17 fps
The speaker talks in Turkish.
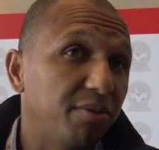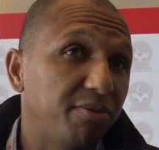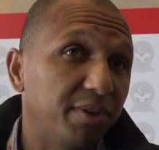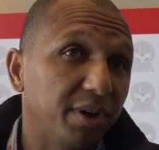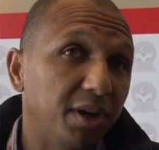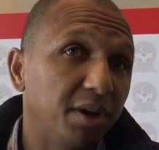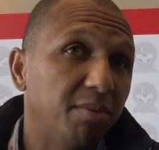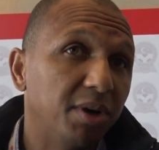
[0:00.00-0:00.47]

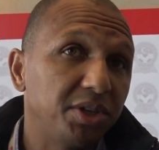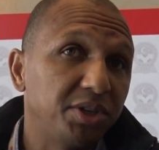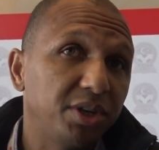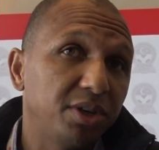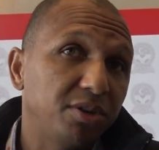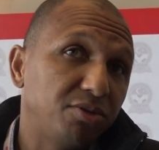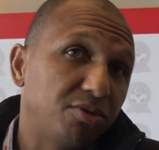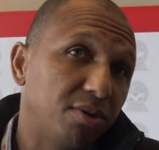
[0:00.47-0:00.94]

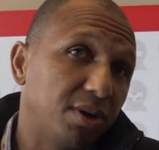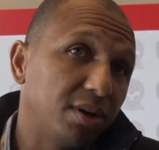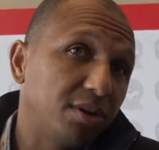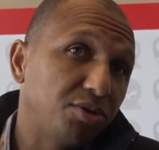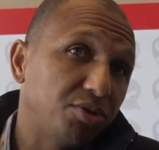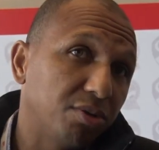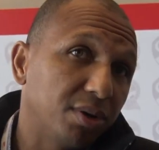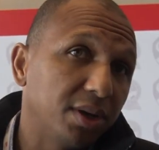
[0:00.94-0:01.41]
Fenerbahçe.
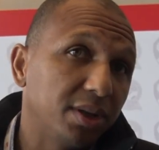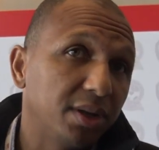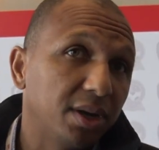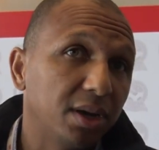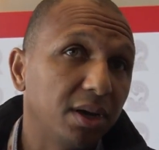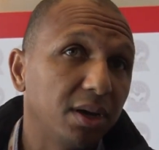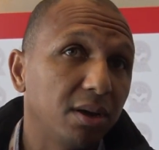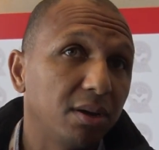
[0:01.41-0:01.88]
Şu
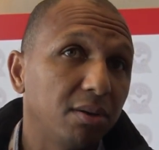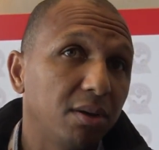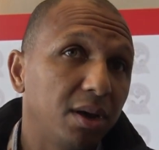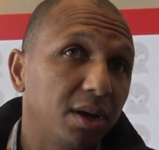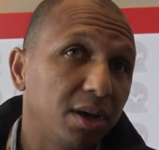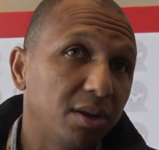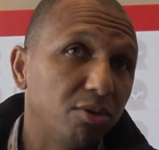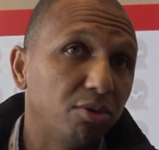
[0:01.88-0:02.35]
anda
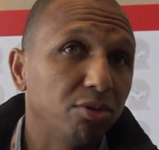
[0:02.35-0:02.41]
e,